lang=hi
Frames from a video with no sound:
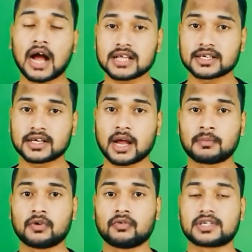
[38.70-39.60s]
आज अगर
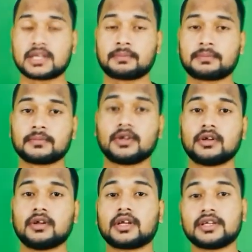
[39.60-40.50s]
आपको व्हाट्सएप
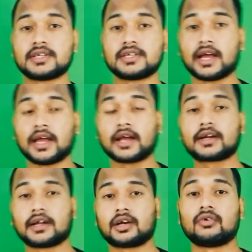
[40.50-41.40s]
किसी का हैक
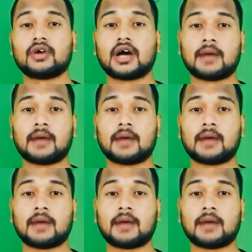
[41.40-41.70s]
करना हो